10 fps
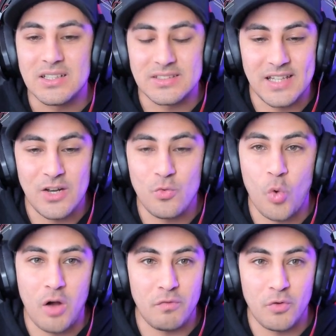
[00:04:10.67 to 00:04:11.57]
del
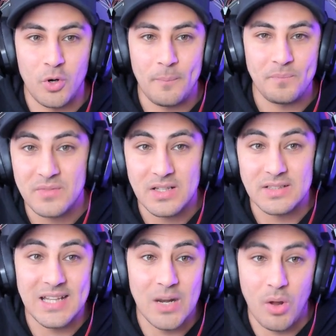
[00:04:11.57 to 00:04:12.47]
nuovo
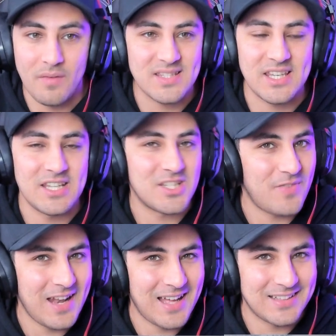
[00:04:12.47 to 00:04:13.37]
della nuova skin
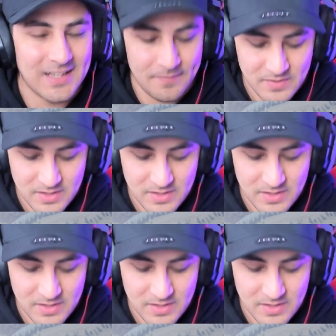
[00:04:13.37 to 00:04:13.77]
svelata